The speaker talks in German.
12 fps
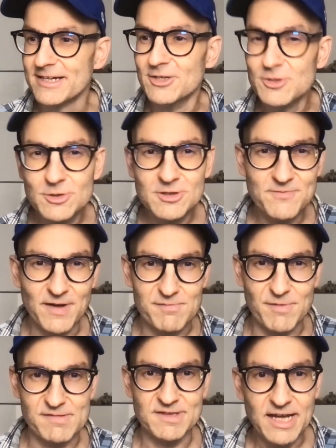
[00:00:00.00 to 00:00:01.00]
Irgendwas,
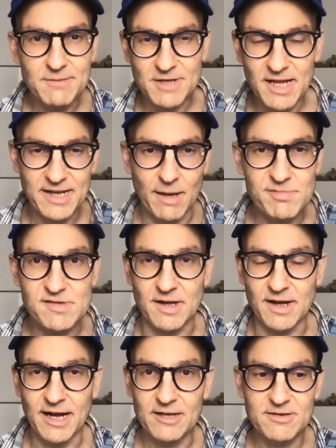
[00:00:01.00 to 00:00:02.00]
was in deinem kleinen
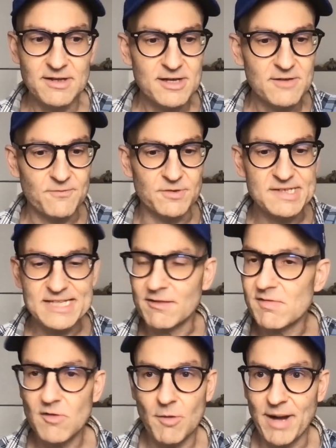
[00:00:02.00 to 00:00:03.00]
Hamsterrad für dich
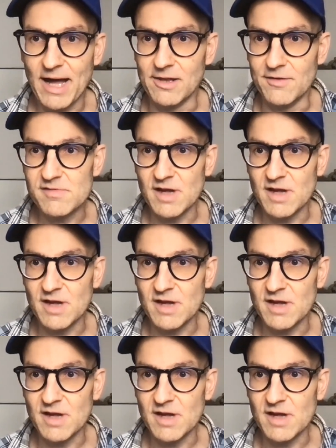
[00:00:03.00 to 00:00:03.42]
ganz normal ist,